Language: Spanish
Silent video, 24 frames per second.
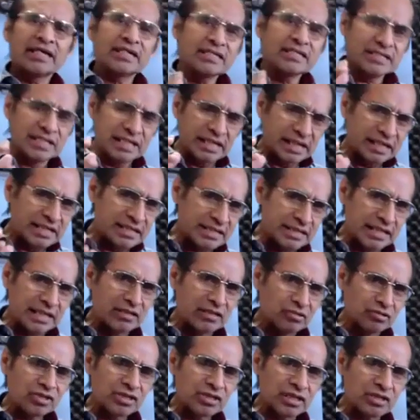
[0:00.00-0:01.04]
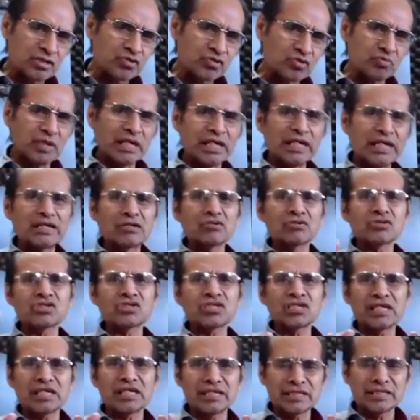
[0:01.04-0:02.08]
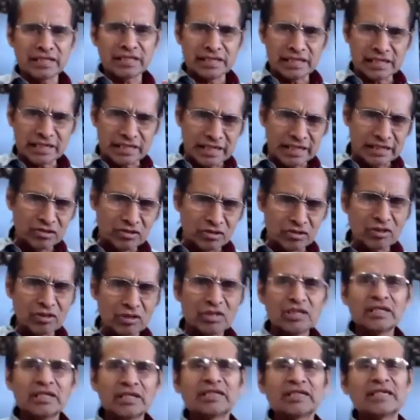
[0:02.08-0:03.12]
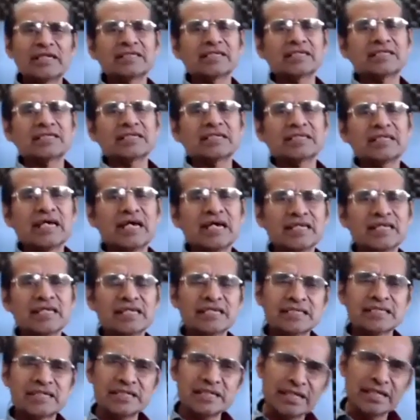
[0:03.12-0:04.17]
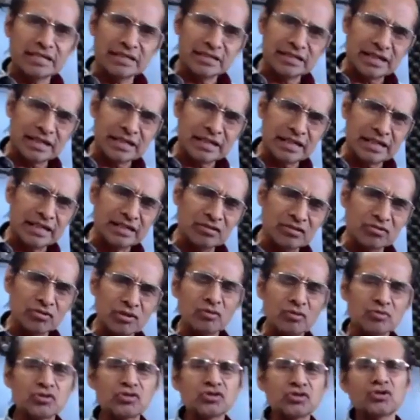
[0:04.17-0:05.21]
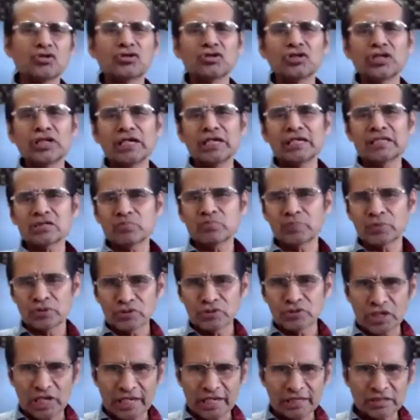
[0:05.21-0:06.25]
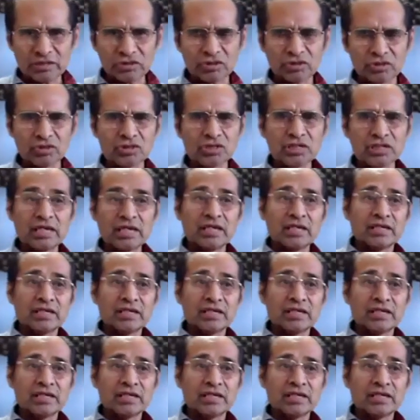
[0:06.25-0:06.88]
siguen siendo seres humanos, siguen teniendo necesidades, siguen teniendo ilusiones, proyectos,